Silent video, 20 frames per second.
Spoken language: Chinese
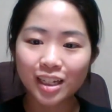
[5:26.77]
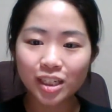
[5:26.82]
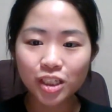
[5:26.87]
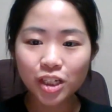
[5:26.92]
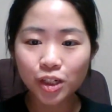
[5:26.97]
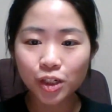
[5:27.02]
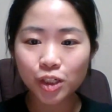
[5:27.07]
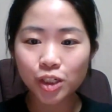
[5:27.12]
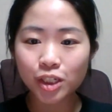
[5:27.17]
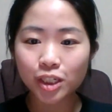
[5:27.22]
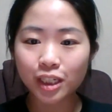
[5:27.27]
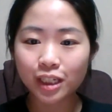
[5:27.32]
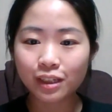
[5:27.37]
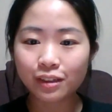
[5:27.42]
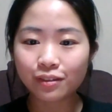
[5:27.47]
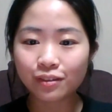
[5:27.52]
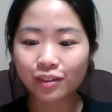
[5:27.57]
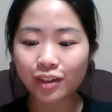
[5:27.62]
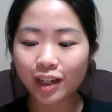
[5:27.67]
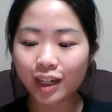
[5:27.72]
也正
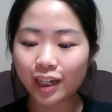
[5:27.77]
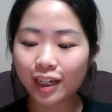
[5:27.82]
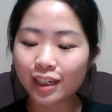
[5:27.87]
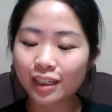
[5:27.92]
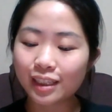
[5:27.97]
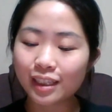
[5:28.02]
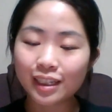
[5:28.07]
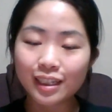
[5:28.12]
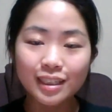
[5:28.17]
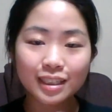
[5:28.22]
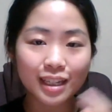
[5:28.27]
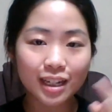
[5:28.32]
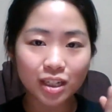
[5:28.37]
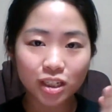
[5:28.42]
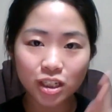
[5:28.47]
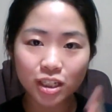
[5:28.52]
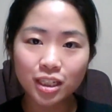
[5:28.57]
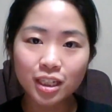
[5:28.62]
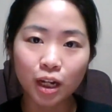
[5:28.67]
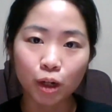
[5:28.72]
是因为第
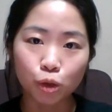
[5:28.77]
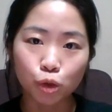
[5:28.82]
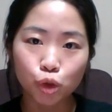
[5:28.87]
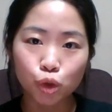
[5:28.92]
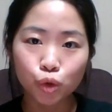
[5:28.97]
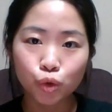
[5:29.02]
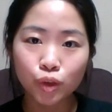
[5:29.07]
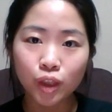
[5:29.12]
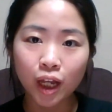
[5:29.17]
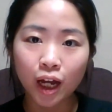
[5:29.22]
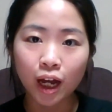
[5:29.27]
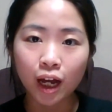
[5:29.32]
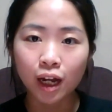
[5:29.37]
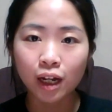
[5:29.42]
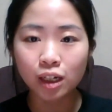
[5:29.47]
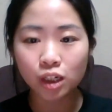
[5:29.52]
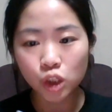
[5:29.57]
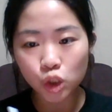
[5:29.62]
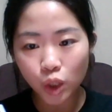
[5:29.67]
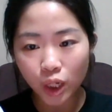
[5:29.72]
三只小猪
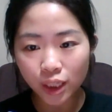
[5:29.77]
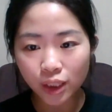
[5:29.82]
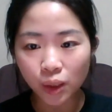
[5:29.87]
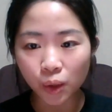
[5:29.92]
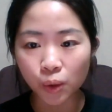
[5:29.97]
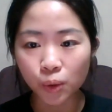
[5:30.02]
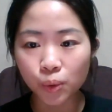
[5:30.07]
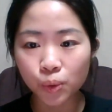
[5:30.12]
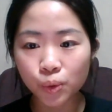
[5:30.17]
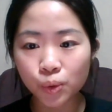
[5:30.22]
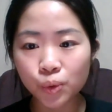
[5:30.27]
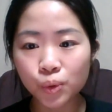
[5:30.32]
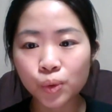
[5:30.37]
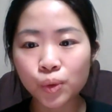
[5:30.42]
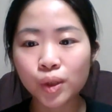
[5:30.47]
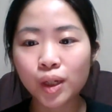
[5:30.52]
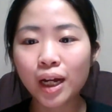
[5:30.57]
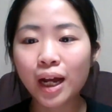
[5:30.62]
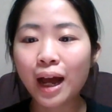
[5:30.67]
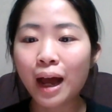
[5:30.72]
的砖头
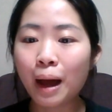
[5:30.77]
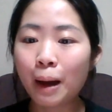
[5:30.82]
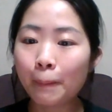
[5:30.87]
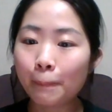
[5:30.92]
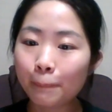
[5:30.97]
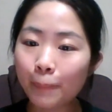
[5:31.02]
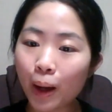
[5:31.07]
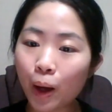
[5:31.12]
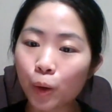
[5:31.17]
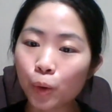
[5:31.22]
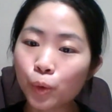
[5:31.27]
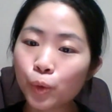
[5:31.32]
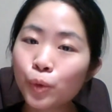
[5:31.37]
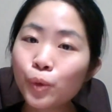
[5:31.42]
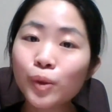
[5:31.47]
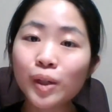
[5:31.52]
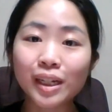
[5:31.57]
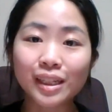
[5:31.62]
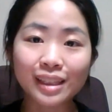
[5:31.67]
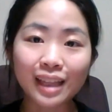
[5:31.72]
屋，保
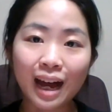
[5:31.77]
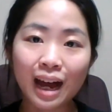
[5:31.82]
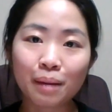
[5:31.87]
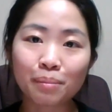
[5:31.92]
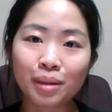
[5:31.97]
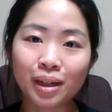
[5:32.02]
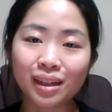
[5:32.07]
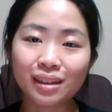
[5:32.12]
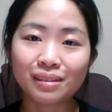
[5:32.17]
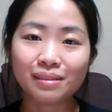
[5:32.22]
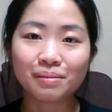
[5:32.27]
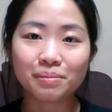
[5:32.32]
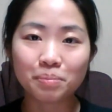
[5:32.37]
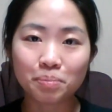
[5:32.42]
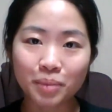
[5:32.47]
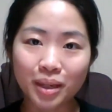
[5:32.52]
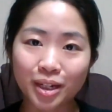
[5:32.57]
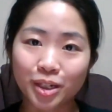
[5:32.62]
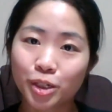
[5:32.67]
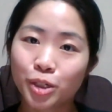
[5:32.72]
护了它们
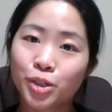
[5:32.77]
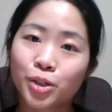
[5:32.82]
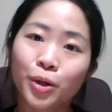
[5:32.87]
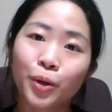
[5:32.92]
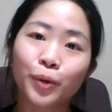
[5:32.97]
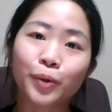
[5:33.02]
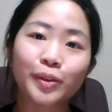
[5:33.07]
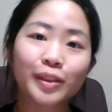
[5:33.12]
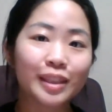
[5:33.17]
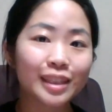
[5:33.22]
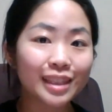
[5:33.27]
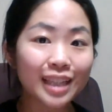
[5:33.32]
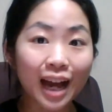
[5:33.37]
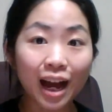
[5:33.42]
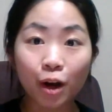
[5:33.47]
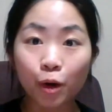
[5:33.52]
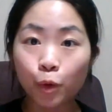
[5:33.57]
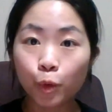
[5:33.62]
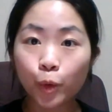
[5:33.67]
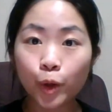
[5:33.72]
免受
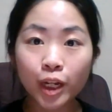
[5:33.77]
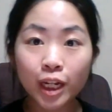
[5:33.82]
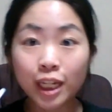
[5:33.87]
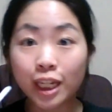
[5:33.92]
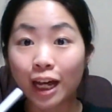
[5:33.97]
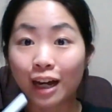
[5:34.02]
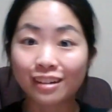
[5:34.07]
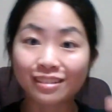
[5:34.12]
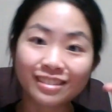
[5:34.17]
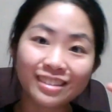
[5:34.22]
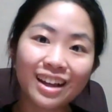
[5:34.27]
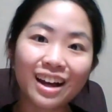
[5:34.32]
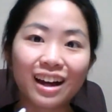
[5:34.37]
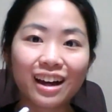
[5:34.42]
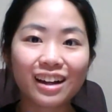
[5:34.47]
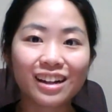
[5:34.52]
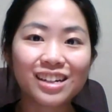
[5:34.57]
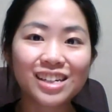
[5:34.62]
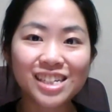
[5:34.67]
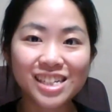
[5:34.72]
大灰狼
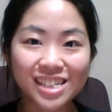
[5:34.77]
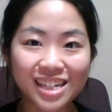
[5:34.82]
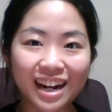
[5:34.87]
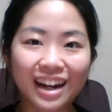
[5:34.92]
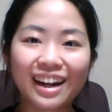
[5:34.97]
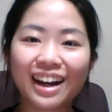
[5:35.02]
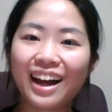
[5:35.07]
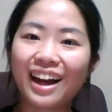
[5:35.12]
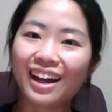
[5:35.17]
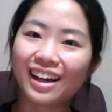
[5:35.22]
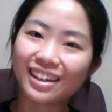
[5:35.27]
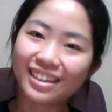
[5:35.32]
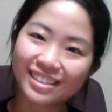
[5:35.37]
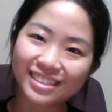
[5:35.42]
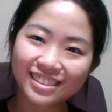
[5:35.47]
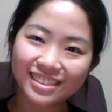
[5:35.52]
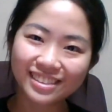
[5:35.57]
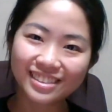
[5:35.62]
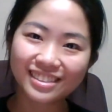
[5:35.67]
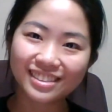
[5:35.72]
的伤
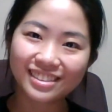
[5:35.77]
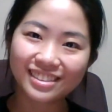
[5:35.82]
害。